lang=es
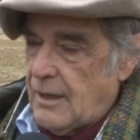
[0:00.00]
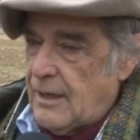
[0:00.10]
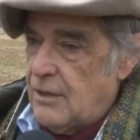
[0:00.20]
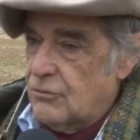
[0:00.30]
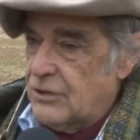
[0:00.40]

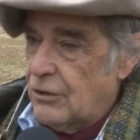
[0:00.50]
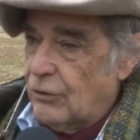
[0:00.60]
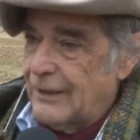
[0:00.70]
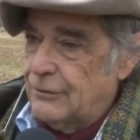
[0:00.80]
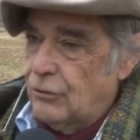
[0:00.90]
Quiero decir
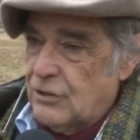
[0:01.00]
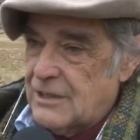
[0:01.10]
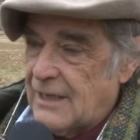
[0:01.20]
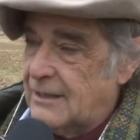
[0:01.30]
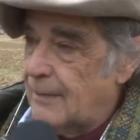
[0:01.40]
con esto que
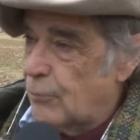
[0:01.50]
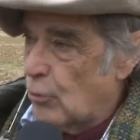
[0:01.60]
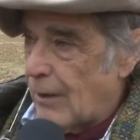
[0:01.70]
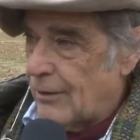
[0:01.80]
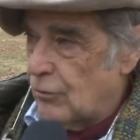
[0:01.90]
ya está
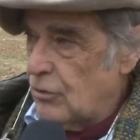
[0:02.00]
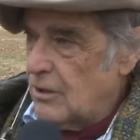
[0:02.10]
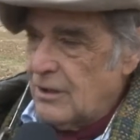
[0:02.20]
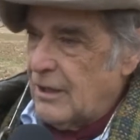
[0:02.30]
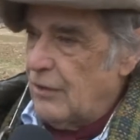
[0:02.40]
probado,
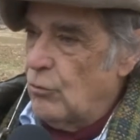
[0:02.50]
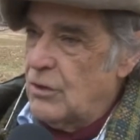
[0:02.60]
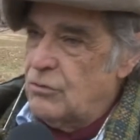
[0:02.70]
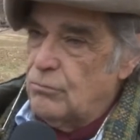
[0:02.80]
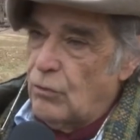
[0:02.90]
que no
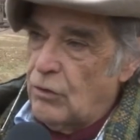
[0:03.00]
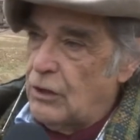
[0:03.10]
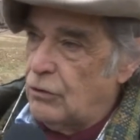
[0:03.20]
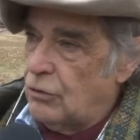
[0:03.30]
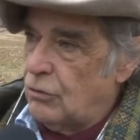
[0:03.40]
es un
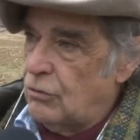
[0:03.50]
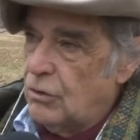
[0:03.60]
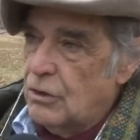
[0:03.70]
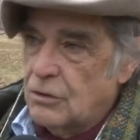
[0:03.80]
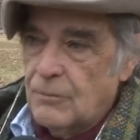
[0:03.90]
modelo
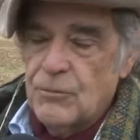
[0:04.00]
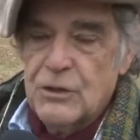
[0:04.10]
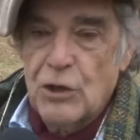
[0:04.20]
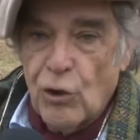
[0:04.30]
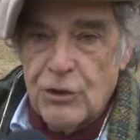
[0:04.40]

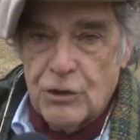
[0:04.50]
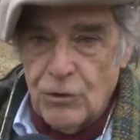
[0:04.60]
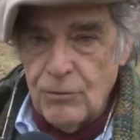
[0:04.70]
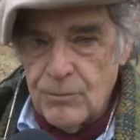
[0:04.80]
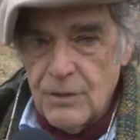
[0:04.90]

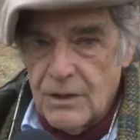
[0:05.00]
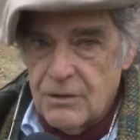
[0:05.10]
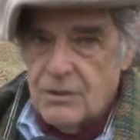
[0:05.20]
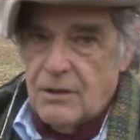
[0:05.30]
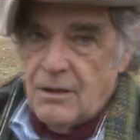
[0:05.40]
teórico,
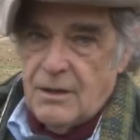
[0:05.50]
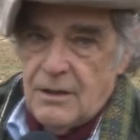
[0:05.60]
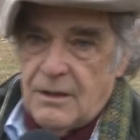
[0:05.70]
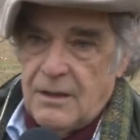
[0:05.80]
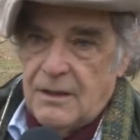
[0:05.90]

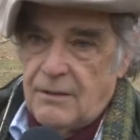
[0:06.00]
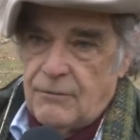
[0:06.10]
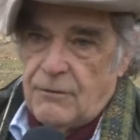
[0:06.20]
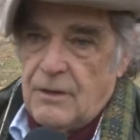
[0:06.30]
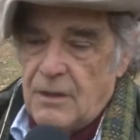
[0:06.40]
este,
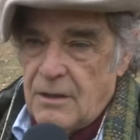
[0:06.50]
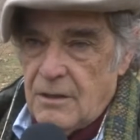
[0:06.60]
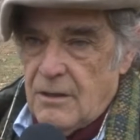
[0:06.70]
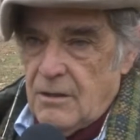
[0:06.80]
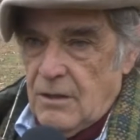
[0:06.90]

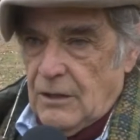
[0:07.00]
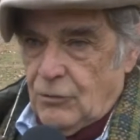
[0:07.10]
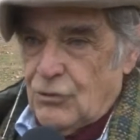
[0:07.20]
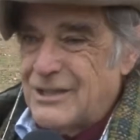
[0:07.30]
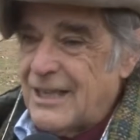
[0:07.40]

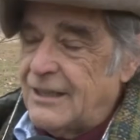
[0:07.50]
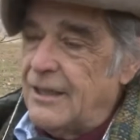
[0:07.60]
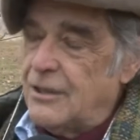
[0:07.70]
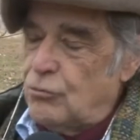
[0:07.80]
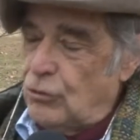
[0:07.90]
entonces ya
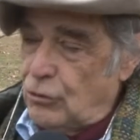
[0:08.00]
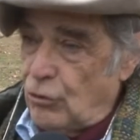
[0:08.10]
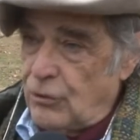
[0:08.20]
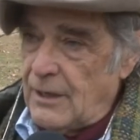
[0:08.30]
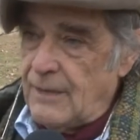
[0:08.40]
tiene su
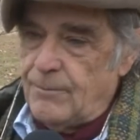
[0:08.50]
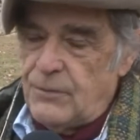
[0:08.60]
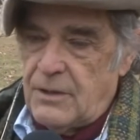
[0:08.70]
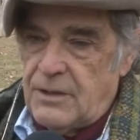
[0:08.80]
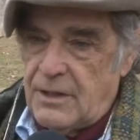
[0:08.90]
historia
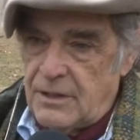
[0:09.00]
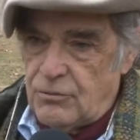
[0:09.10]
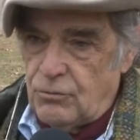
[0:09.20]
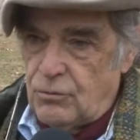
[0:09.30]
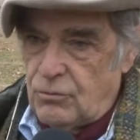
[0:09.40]
y tiene
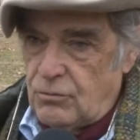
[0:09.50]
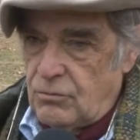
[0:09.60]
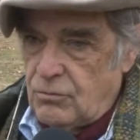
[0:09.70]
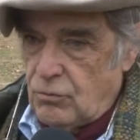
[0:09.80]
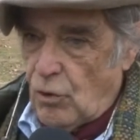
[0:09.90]
su
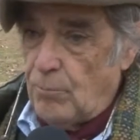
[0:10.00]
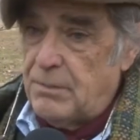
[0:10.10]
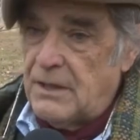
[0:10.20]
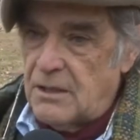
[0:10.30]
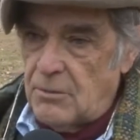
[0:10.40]

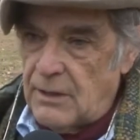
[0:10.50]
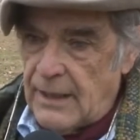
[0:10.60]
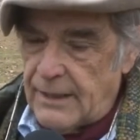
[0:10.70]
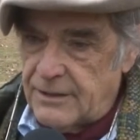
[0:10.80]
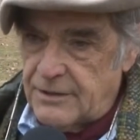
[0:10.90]

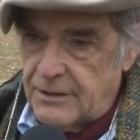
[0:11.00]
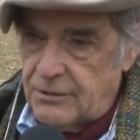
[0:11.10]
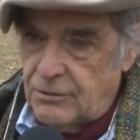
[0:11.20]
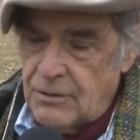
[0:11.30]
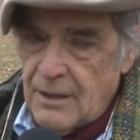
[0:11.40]
competitividad, ¿no es
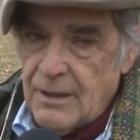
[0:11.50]
cierto?